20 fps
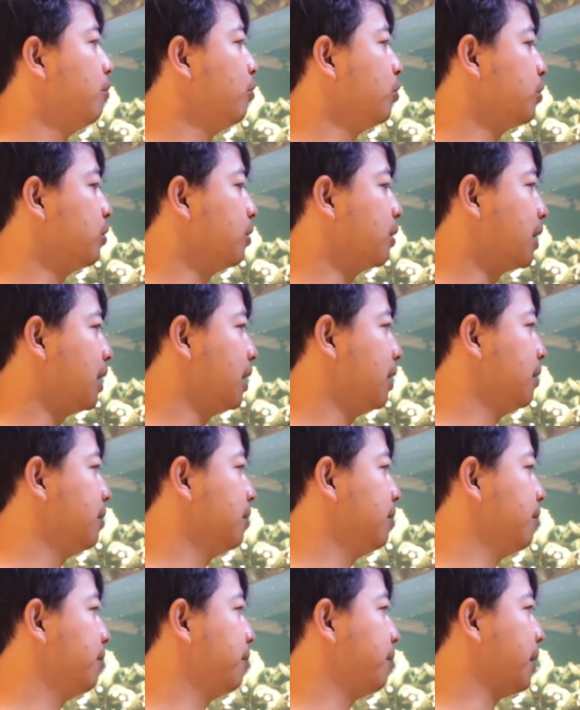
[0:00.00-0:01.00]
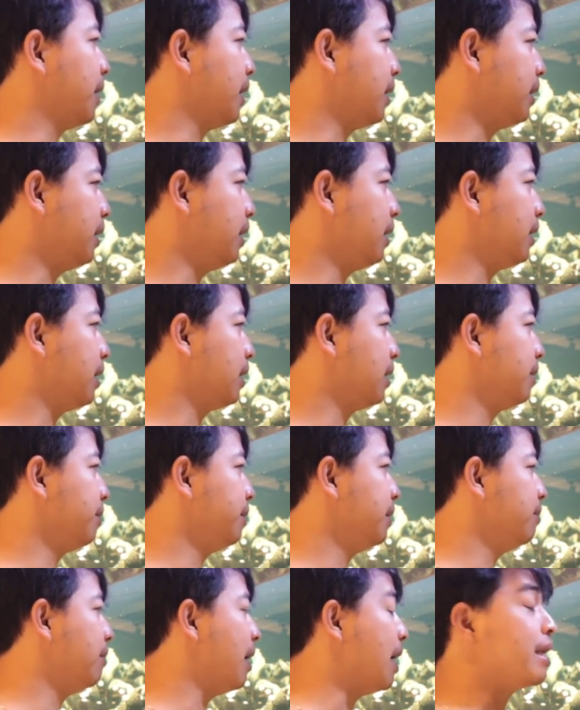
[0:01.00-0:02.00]
munculkan planting yang
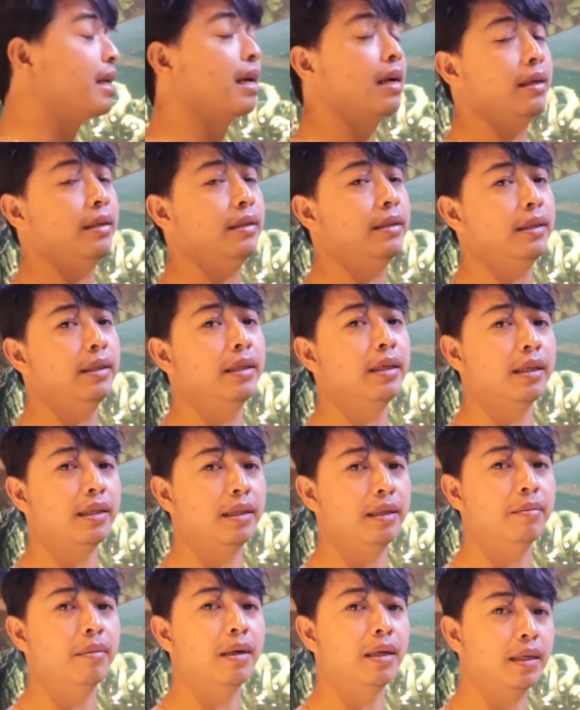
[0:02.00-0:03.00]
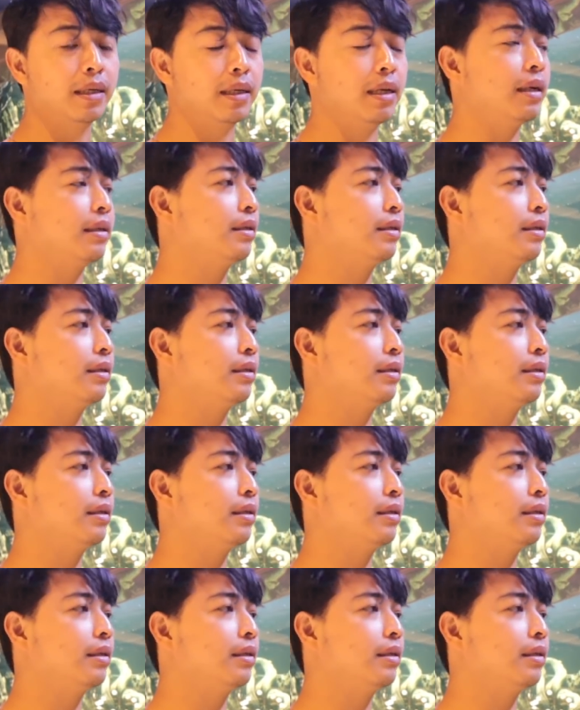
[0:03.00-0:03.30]
lebih banyak di sini ketimbang dari